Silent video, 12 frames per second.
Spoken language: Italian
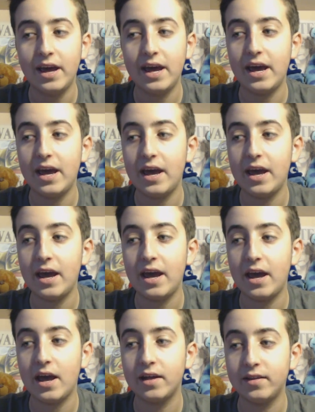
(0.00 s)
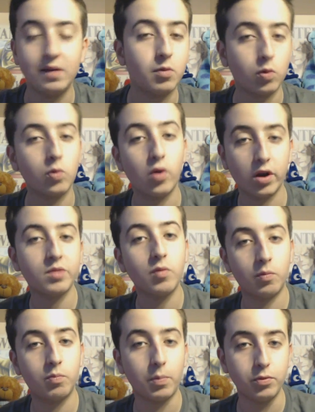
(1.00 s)
e andremo con un
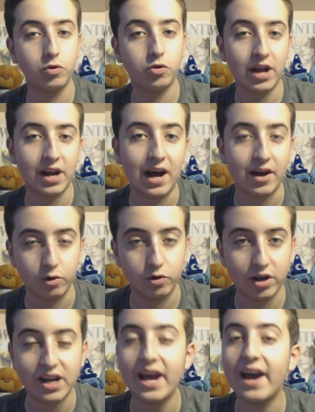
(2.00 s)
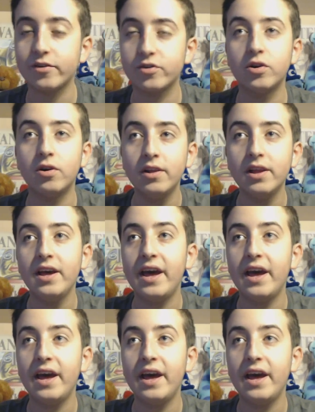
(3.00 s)
ritmo un po' più serrato se riesco